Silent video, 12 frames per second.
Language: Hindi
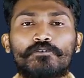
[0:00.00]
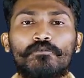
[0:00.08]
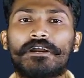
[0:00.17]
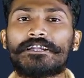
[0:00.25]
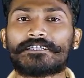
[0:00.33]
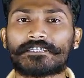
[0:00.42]
को
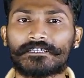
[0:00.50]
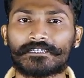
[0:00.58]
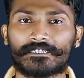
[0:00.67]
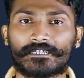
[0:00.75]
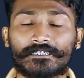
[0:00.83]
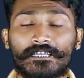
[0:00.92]
वो एंटर
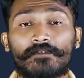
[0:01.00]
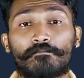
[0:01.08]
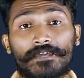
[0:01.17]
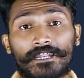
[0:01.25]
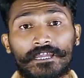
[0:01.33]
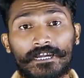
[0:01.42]
करते रहते
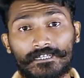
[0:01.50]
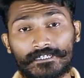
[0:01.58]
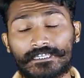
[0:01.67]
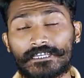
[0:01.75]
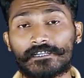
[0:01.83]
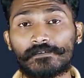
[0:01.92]
हैं मैंने
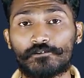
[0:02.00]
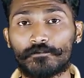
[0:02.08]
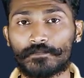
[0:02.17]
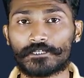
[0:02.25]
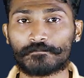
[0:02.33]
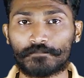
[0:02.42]
हालांकि एक
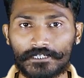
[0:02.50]
डब्ल्यू